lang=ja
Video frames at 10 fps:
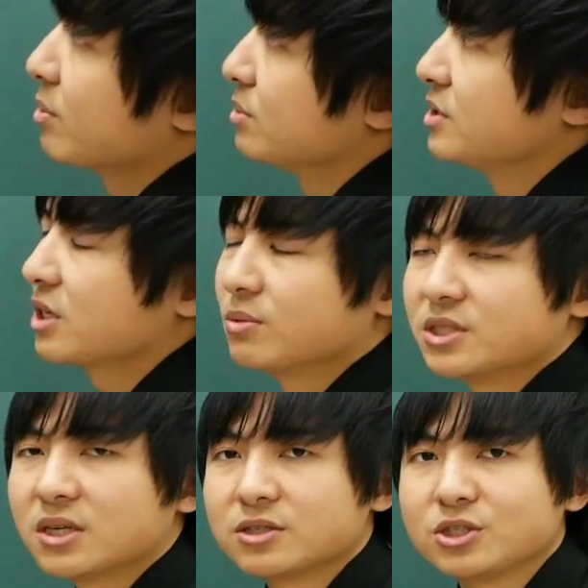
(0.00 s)
ね部分積分
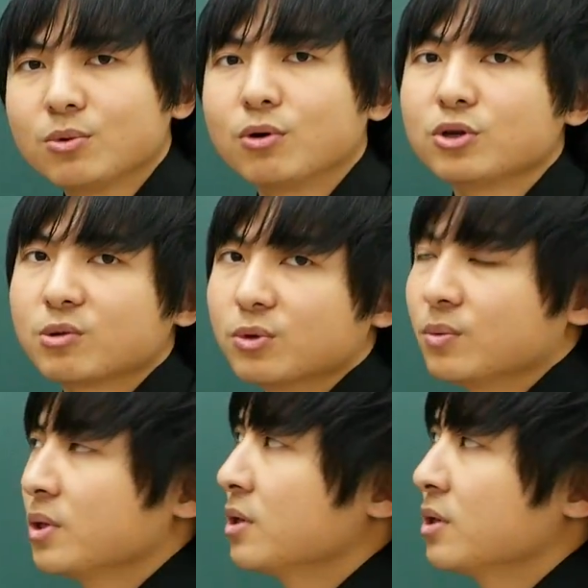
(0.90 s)
しやすい人も多いと思う。